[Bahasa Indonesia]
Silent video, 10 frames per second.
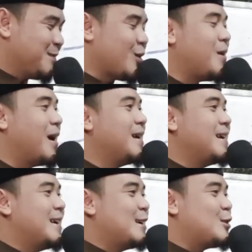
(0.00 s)
Coba,
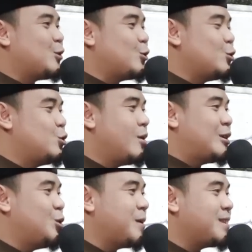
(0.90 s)
tujuan
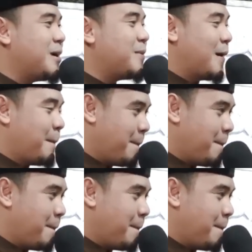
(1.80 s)
hidup kita apa?